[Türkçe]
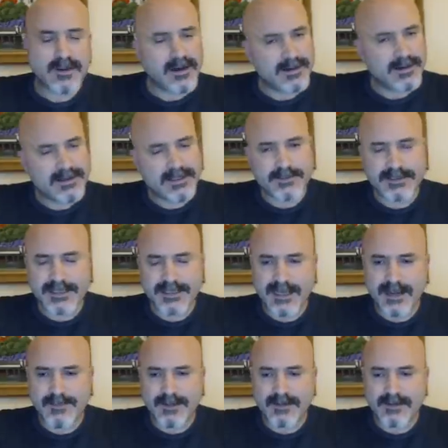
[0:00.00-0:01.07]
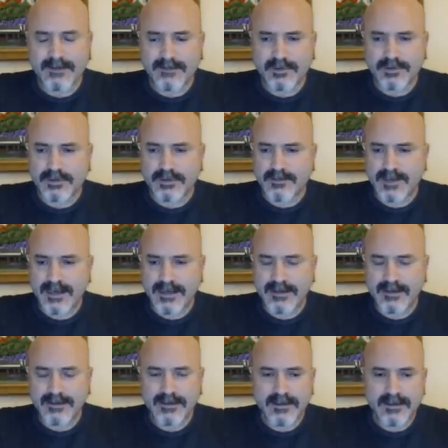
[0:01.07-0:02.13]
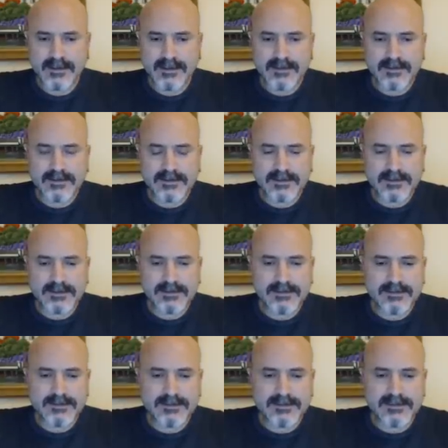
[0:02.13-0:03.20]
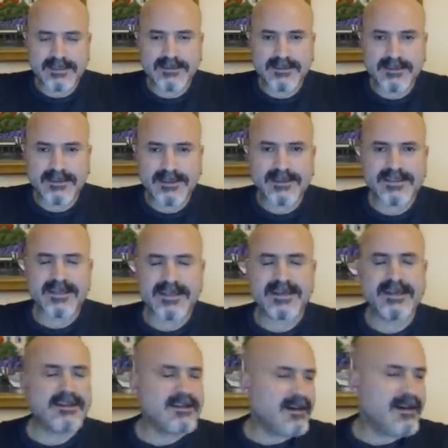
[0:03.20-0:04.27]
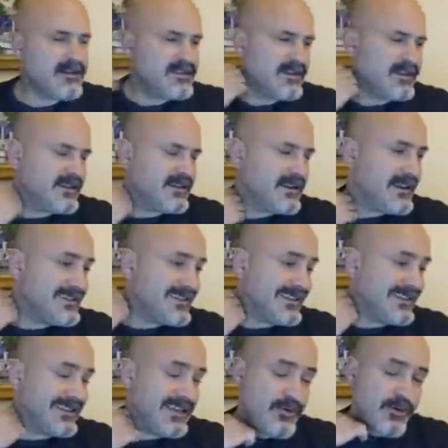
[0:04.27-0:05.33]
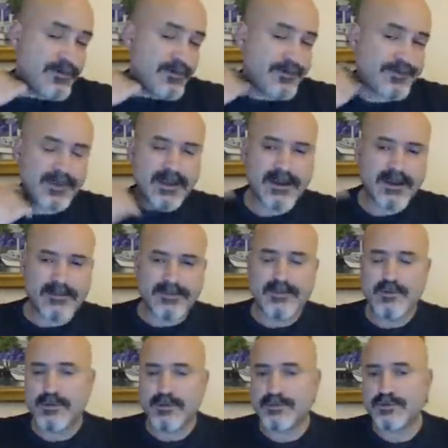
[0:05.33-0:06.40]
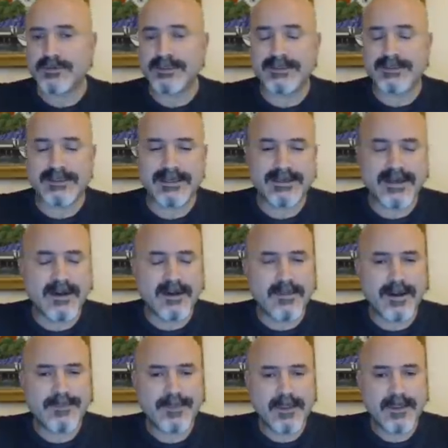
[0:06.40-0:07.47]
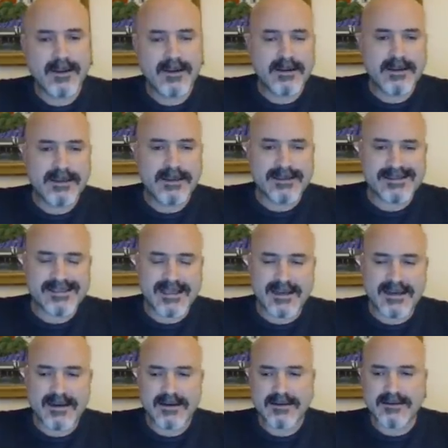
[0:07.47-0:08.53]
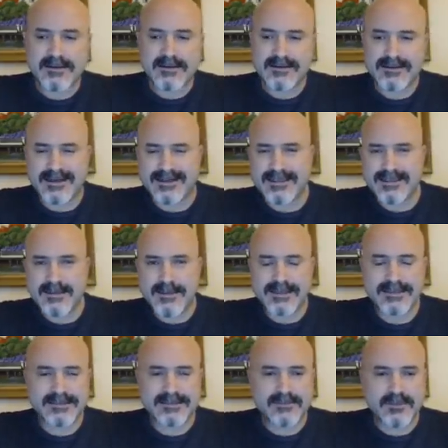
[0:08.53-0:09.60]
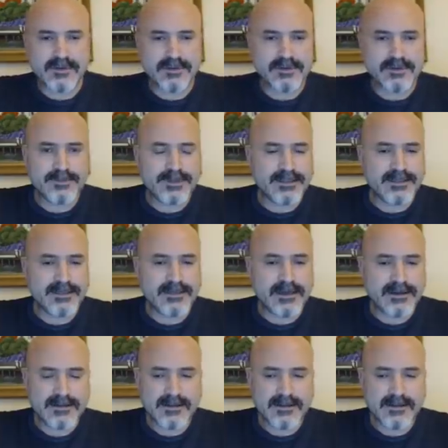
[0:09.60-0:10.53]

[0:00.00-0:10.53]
Anlaşmayı da yaptı. Büyük ihtimalle e, yakında da gelecek herhalde. Haziran'da gelecek deniyor. ya bilmiyorum çok detayları ama en azından e, arada baktığım gördüğüm kadarıyla.